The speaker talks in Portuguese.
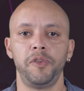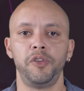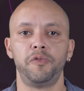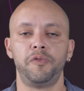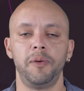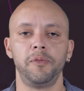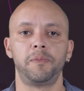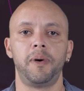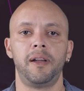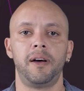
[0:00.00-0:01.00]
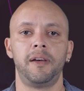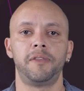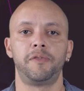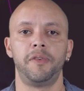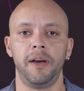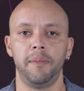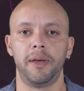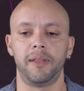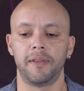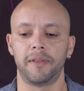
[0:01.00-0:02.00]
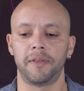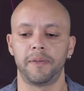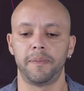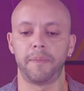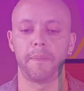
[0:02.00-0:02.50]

vídeo, vamos para as ferramentas.